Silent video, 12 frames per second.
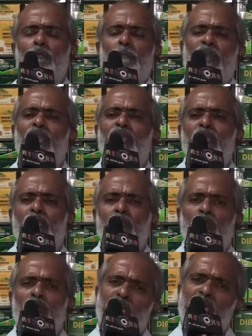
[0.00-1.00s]

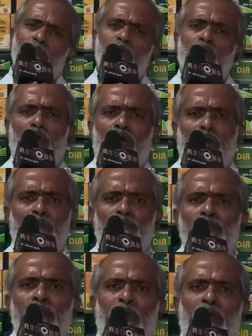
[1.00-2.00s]
பன்னெண்டரைக்குள்ளே சாப்பிட்ருவாங்க
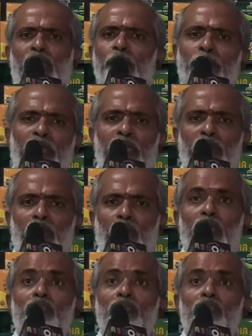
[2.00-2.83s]
பன்னெண்டு பன்னெண்டுக்குள்ளே